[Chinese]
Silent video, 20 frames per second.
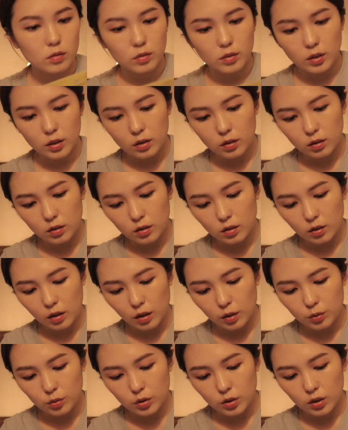这个
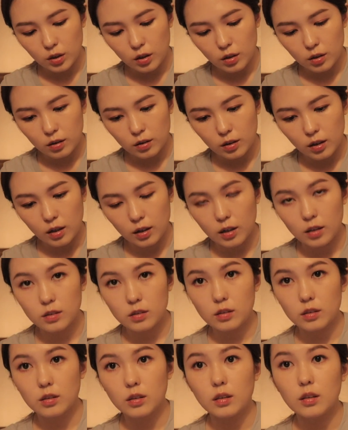好像刚刚
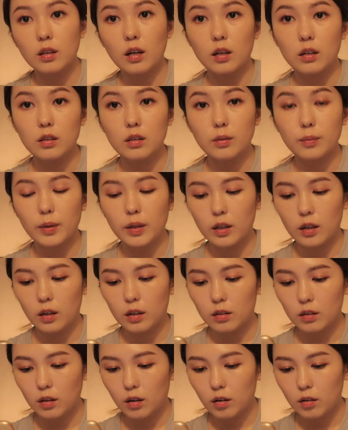资生堂那个没看
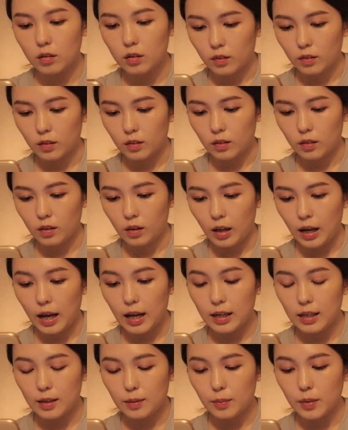到。
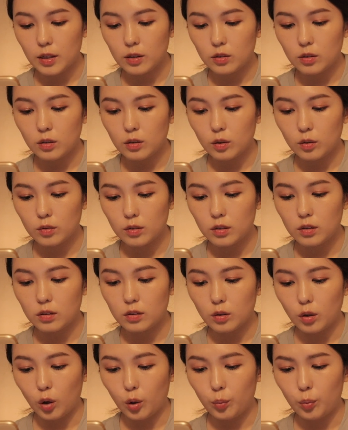它里面是用自
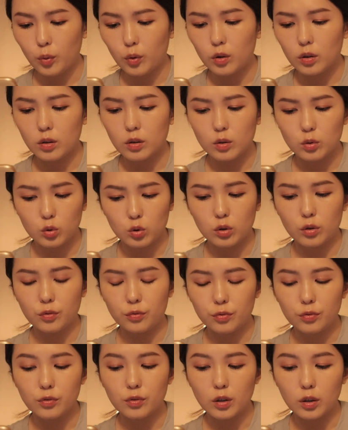由薄荷醇
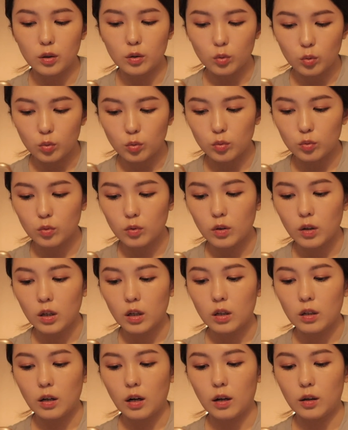复合物，
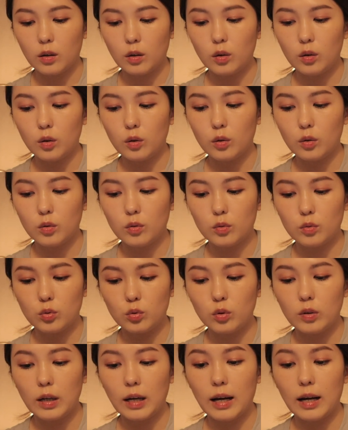然后
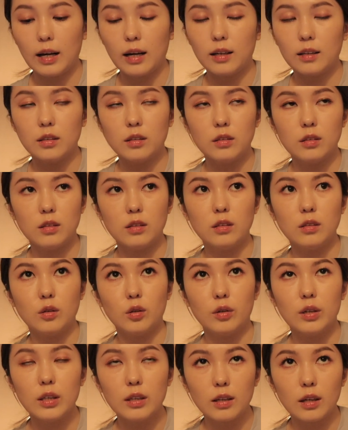所以它是
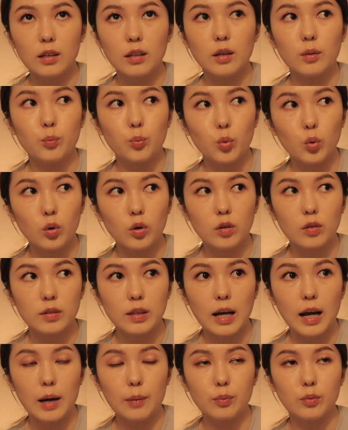有一点点薄荷，
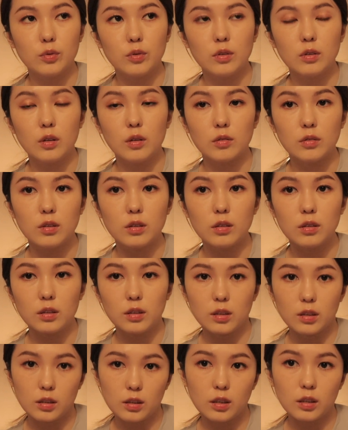但它不是那种刺
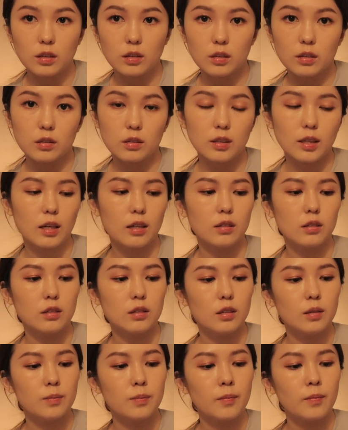激性的这样
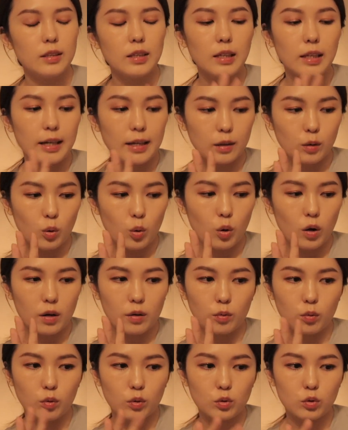子。这2
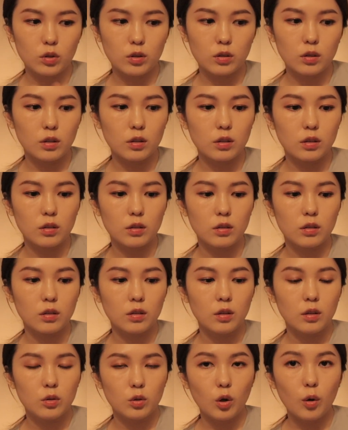款我觉得
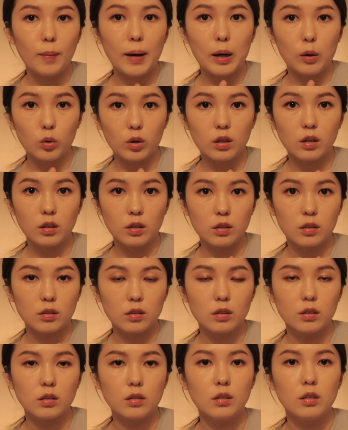都蛮温和
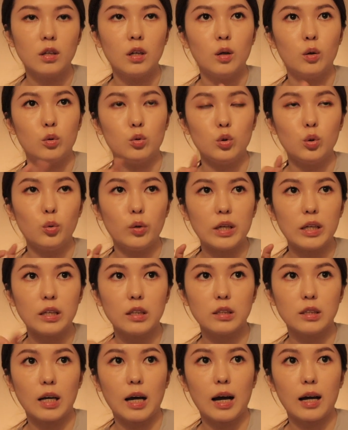的，我觉得唯
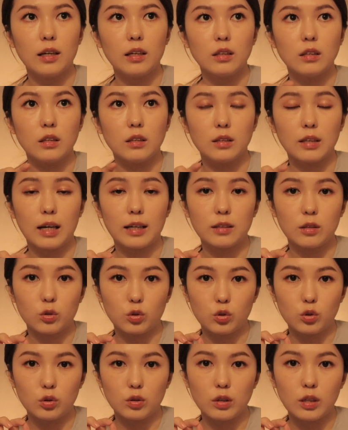一差异的是它的
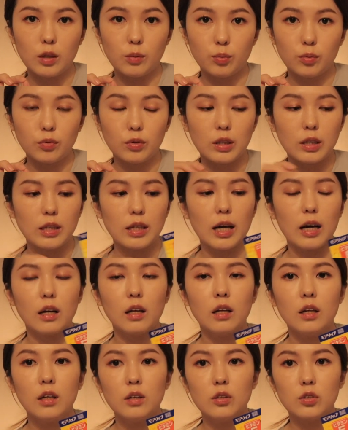质地不一样。
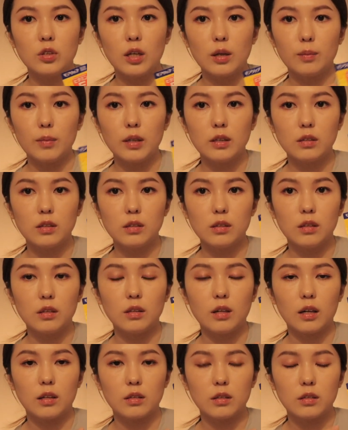上面资生
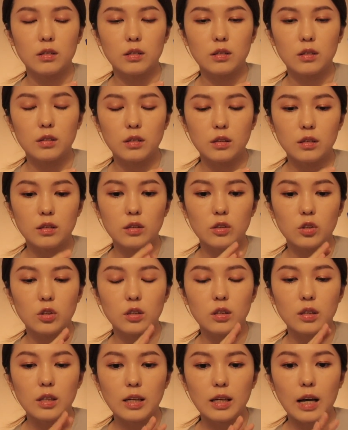堂的
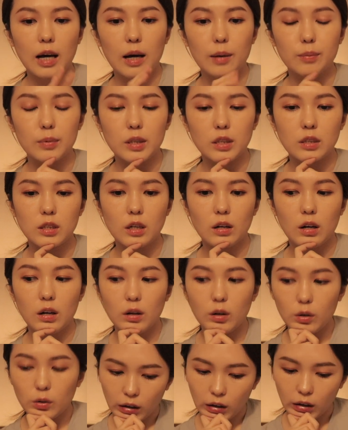质地它比
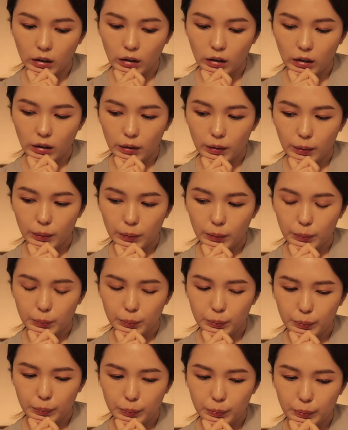较，
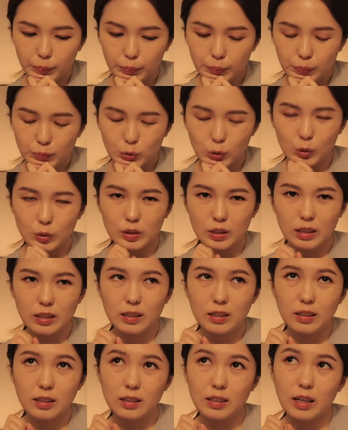就真
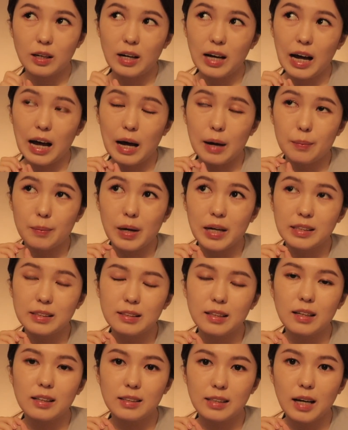的还蛮
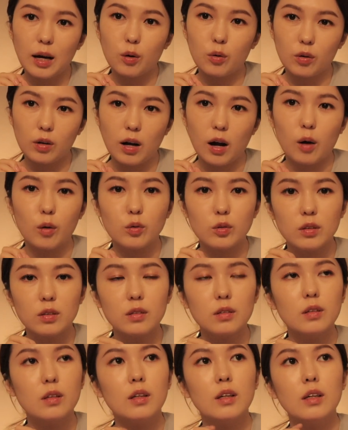像药膏
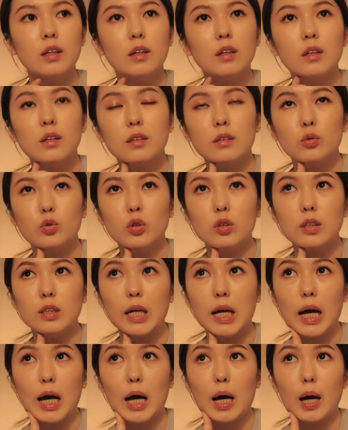的，就是
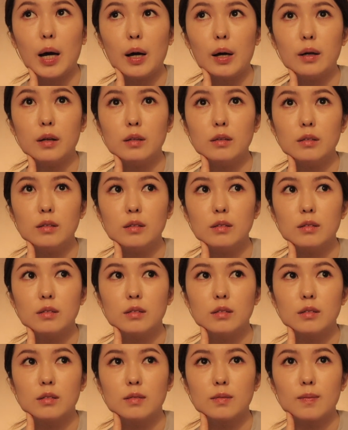它
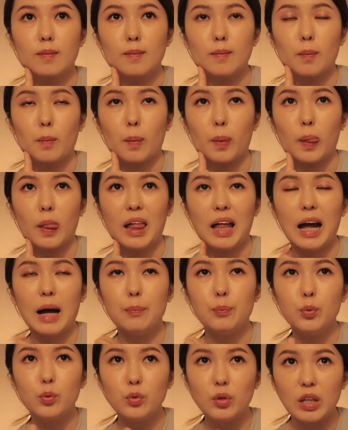
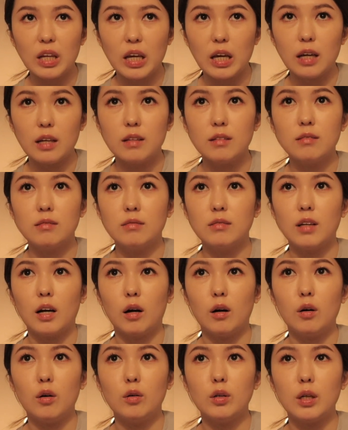不黏，然
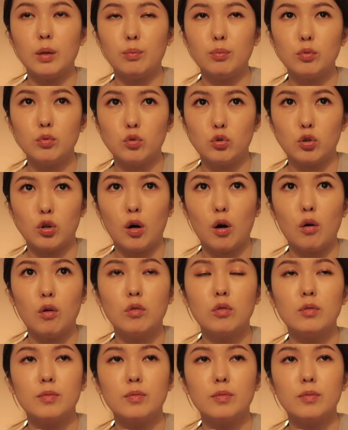后也不稠，